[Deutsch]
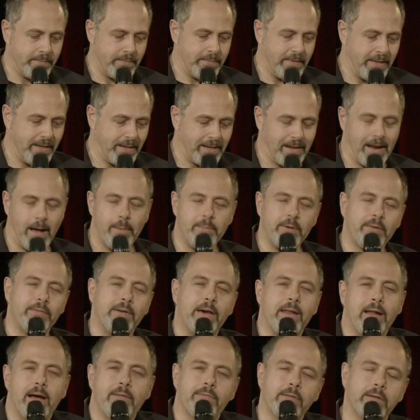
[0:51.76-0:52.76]
ich glaube, ich
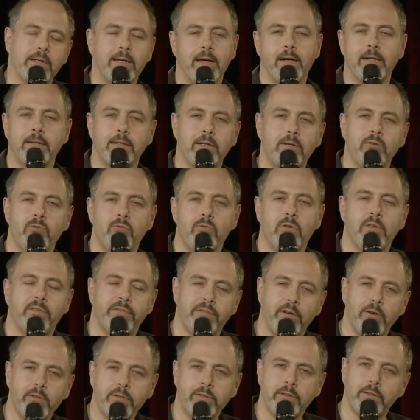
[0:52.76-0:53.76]
wäre einfach kein cooler
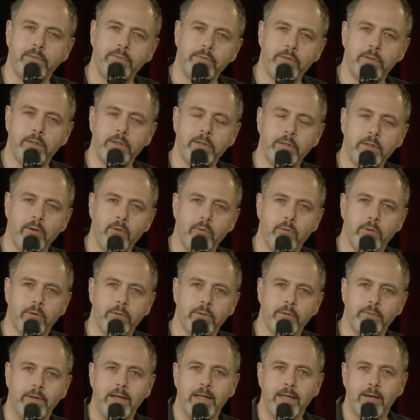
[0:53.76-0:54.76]
Vater für eine
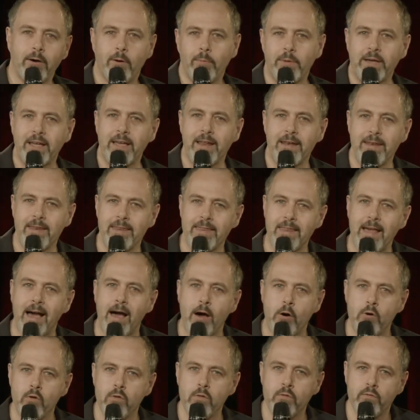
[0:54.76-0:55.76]
Tochter, weil ich kann mir
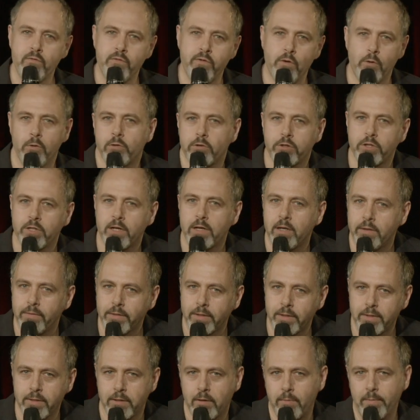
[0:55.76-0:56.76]
genau vorstellen, wie
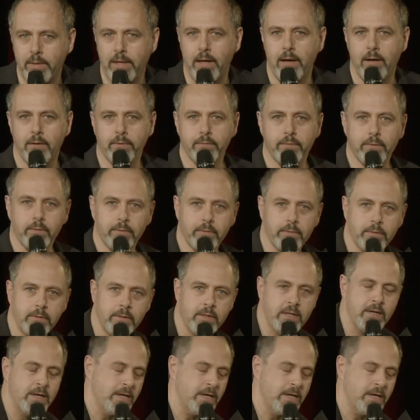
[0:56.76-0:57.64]
das abläuft, oder?